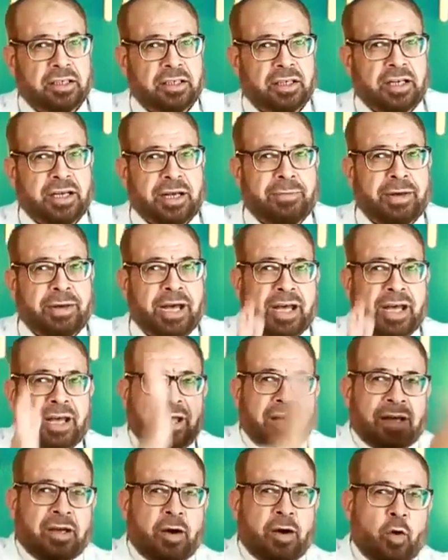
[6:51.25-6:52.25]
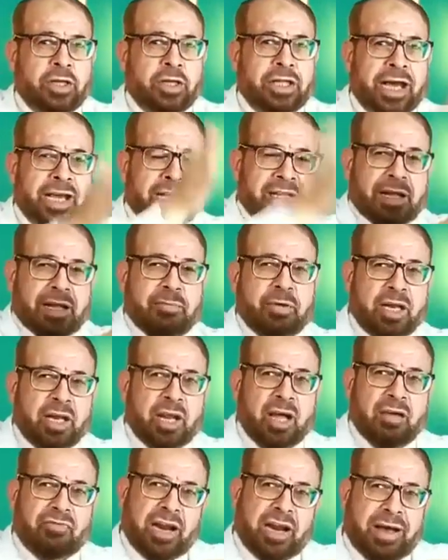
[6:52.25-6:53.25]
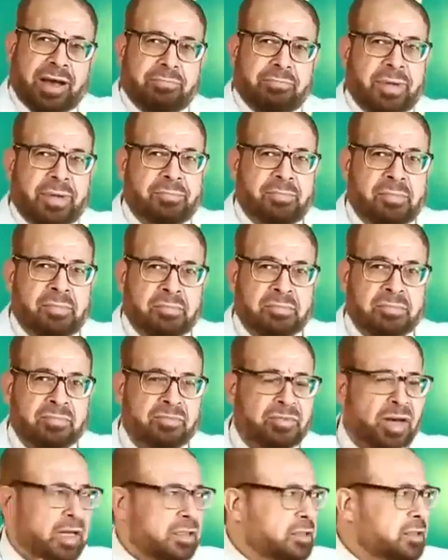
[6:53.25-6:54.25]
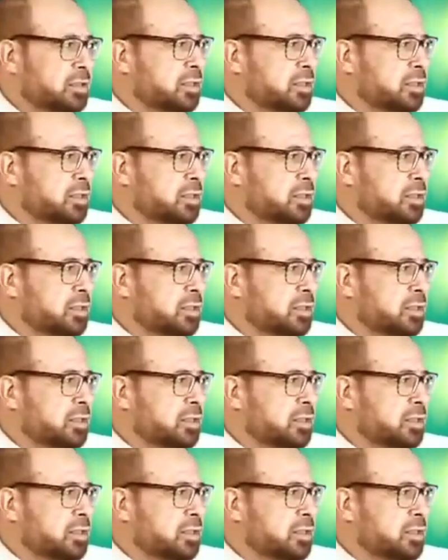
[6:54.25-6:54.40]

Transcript: انما هو ده يتنام هنا في الحمام ما ينفعش